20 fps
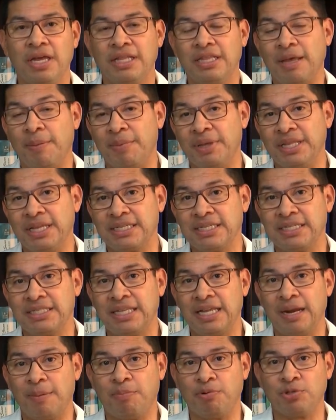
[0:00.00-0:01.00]
También
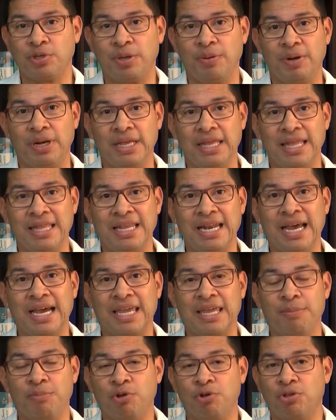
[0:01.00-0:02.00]
existe la posibilidad de la
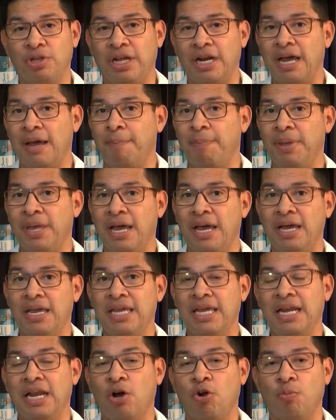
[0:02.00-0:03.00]
quimioterapia
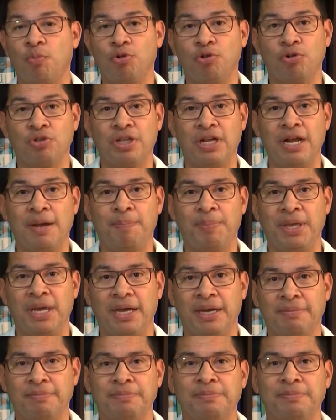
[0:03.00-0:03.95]
y la hormonoterapia.